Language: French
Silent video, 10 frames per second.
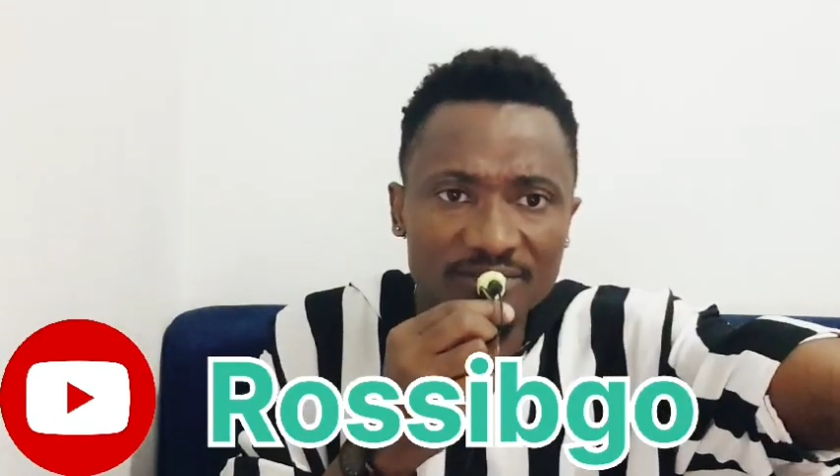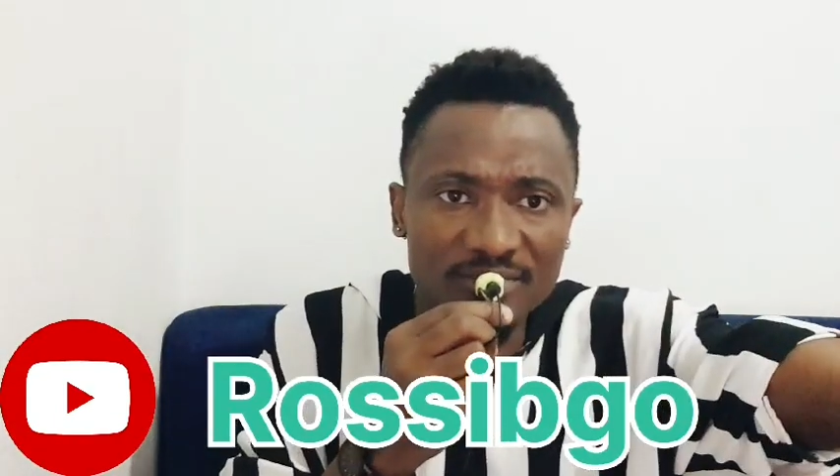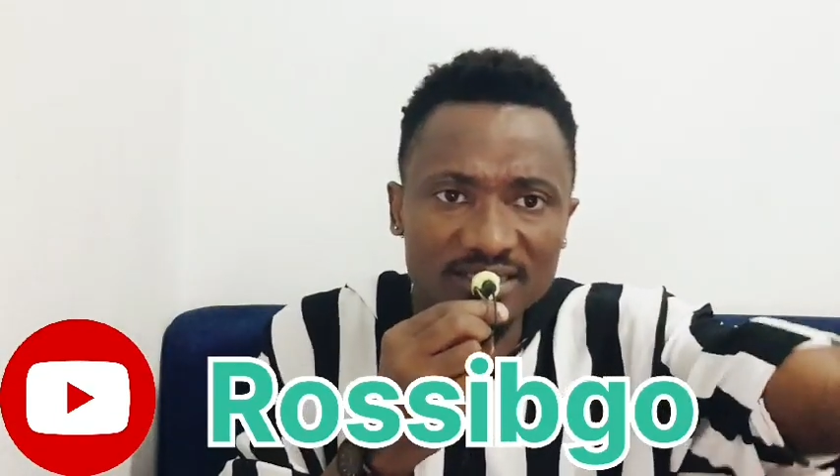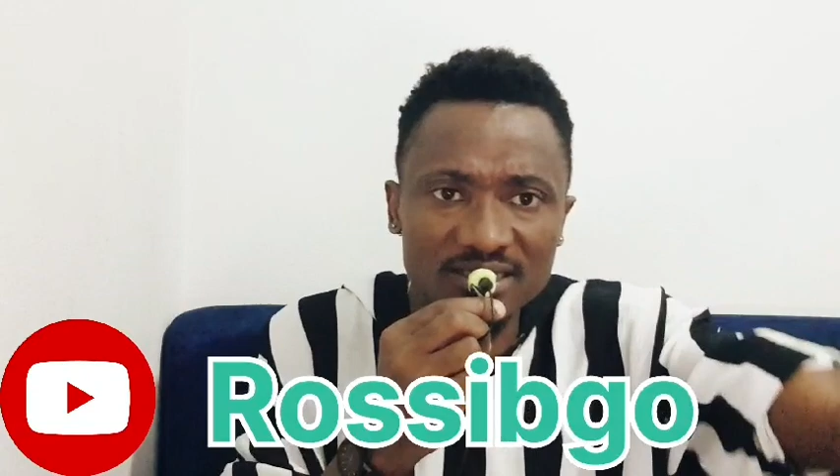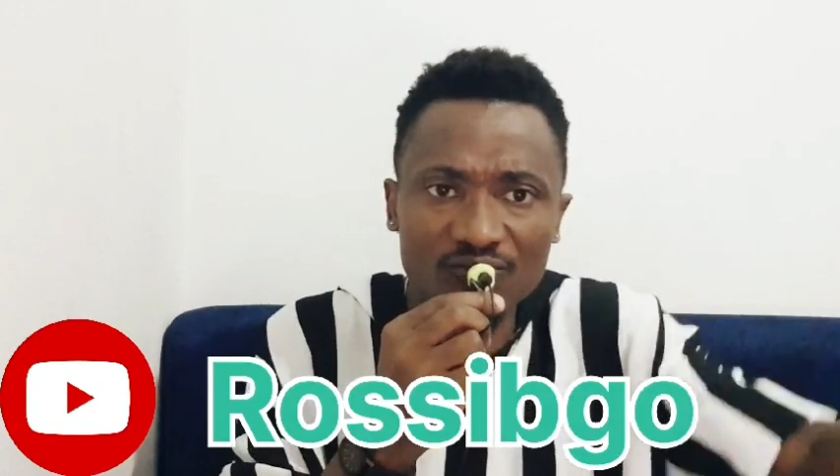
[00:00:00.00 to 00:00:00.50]
de
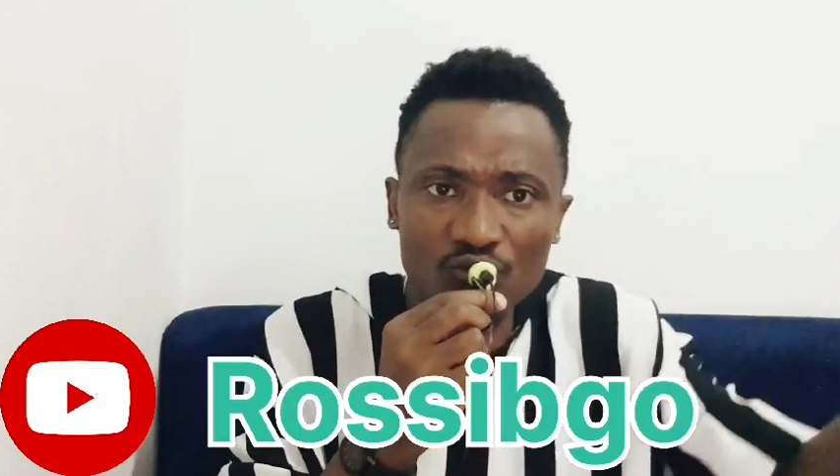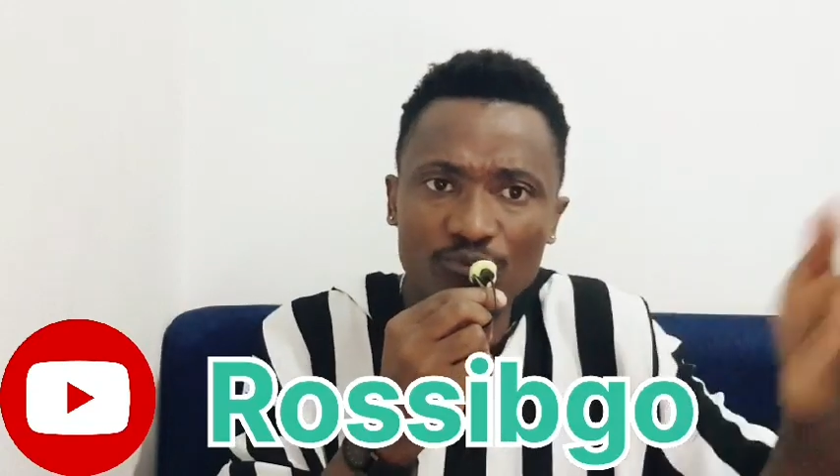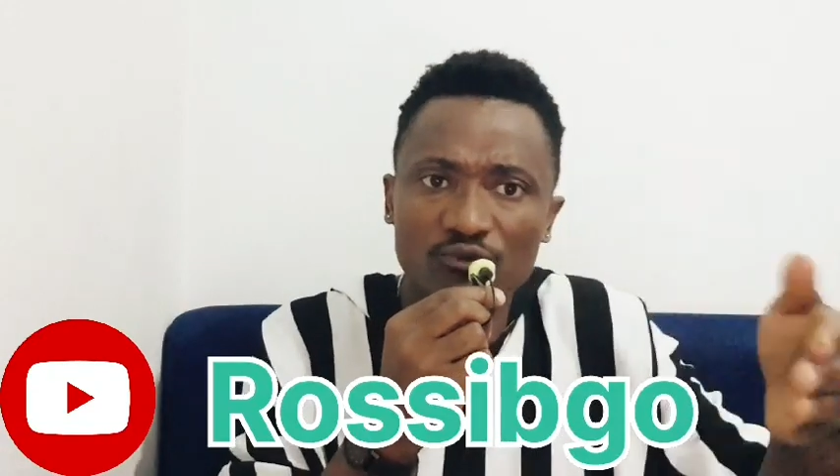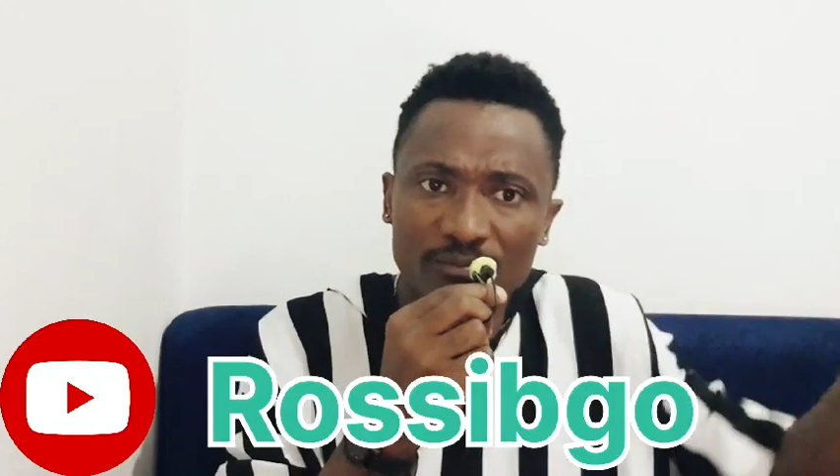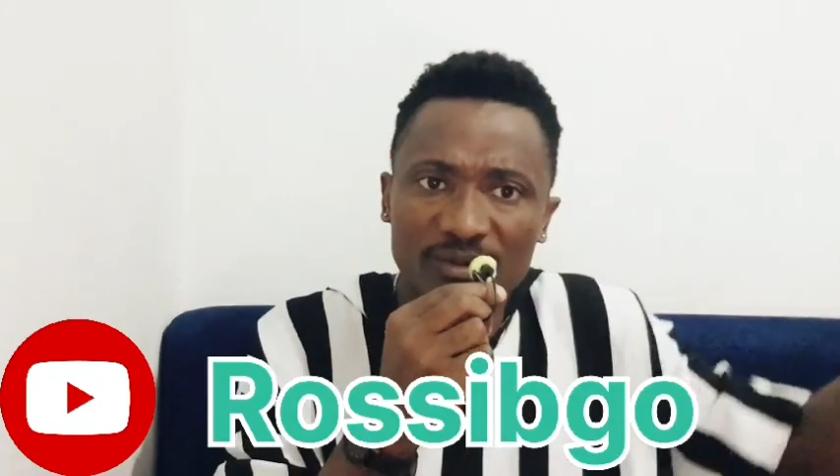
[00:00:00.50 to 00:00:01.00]
maintenant, vous
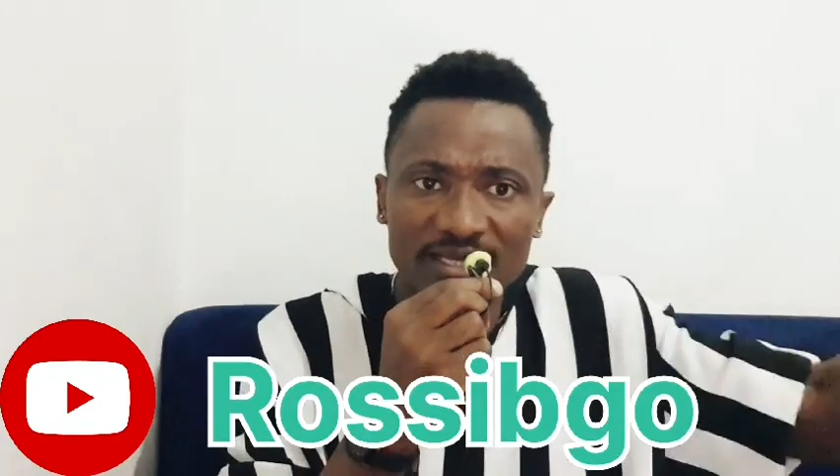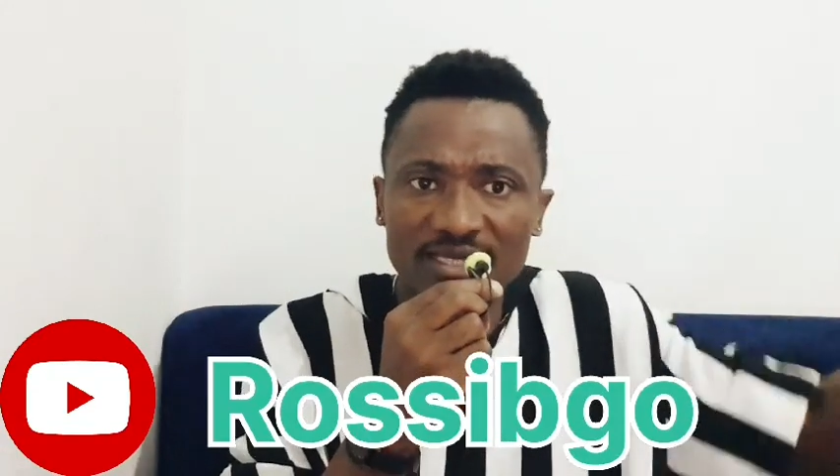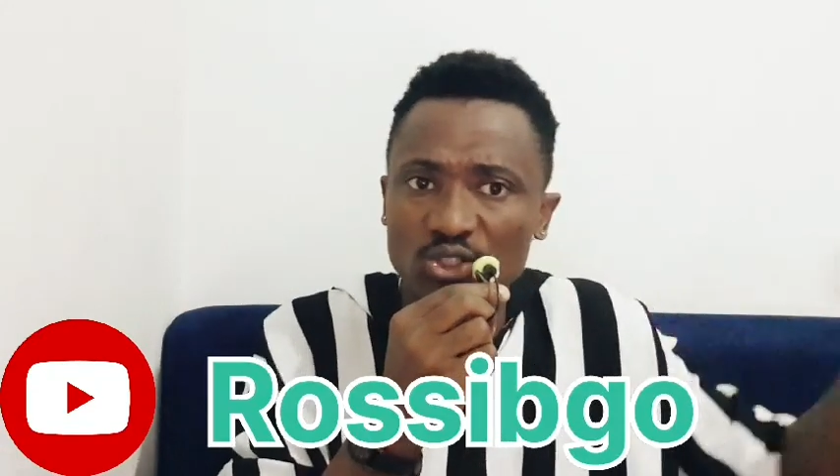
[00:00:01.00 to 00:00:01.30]
pouvez blaguer.